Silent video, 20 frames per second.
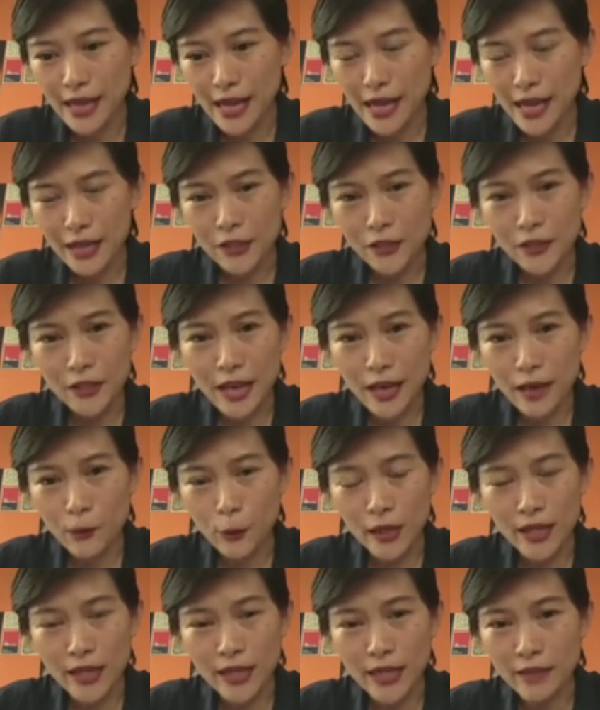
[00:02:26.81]
yun nga,
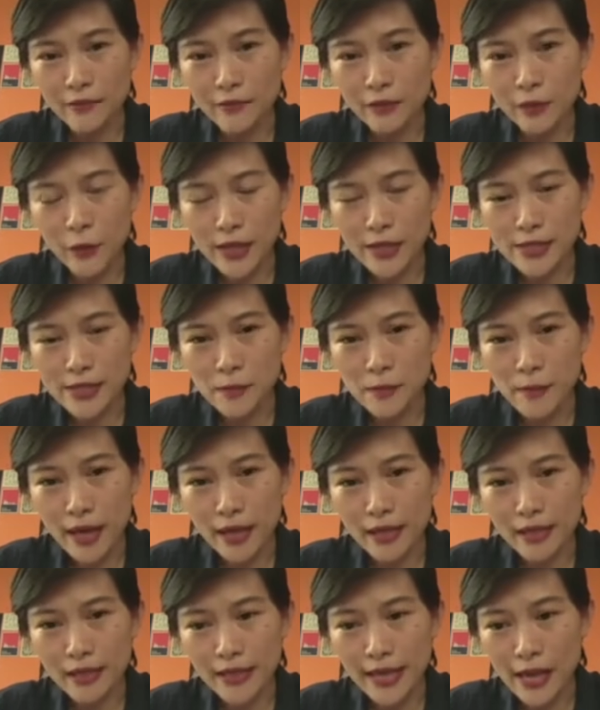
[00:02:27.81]
walang influence si
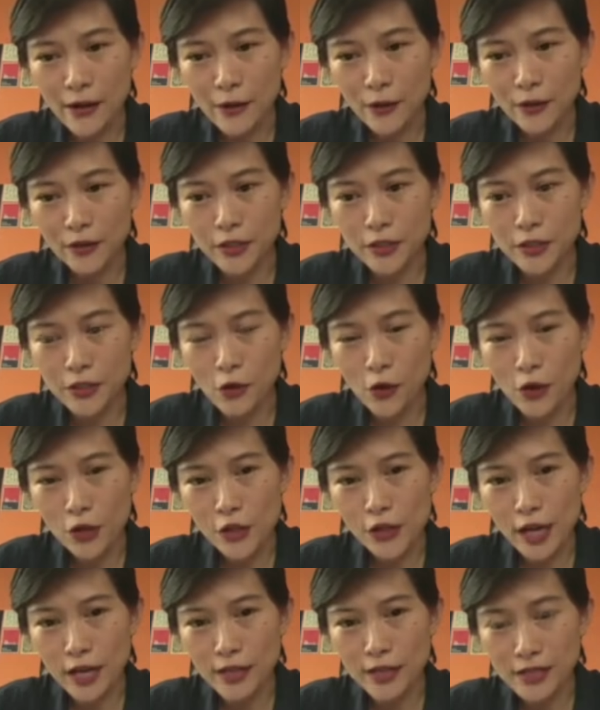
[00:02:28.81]
Michael Yang on these
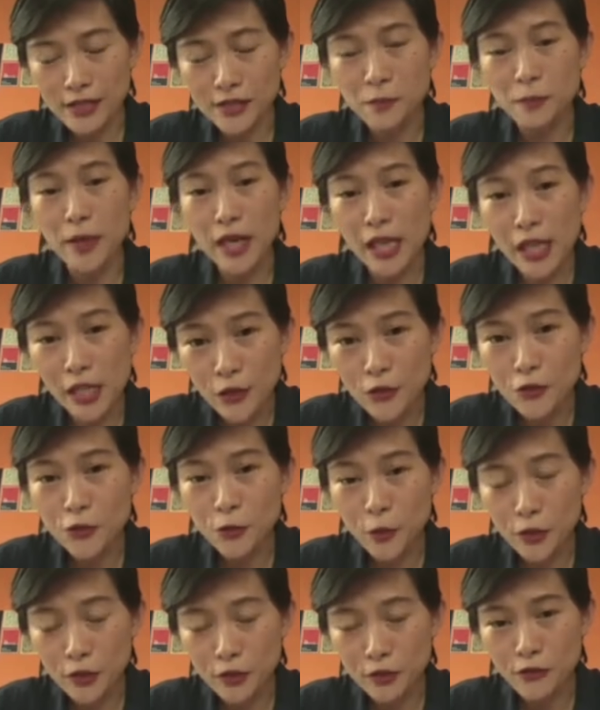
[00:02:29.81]
contracts, these billions
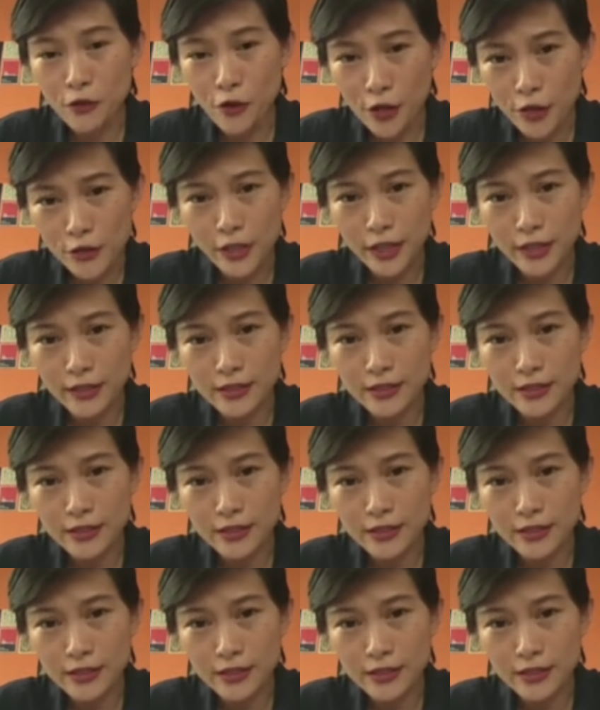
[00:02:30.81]
worth of contracts?